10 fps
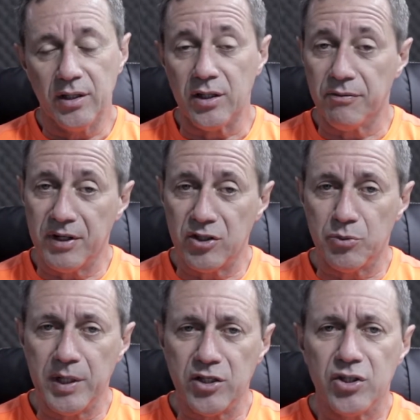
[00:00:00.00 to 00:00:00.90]

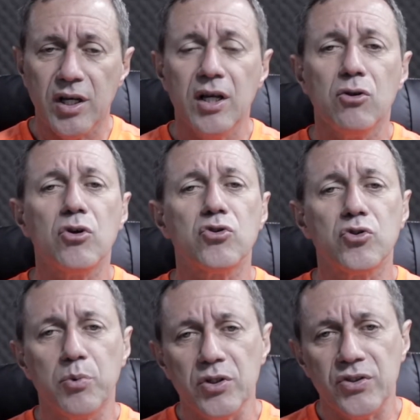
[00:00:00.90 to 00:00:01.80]
Infelizmente, nossos
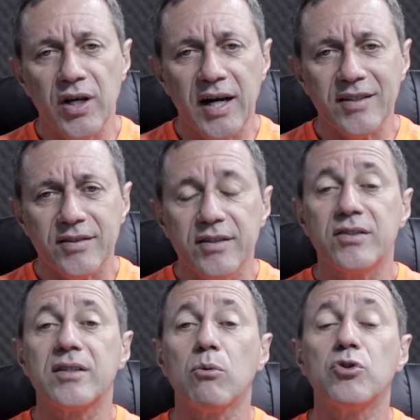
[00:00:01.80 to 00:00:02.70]
policiais
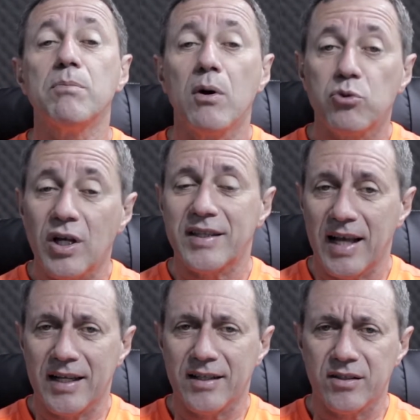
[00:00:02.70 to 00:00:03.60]
estão de mãos
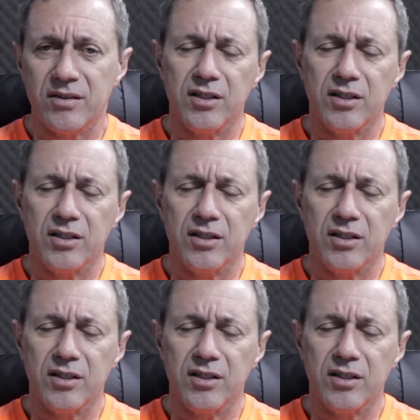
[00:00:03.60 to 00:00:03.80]
atadas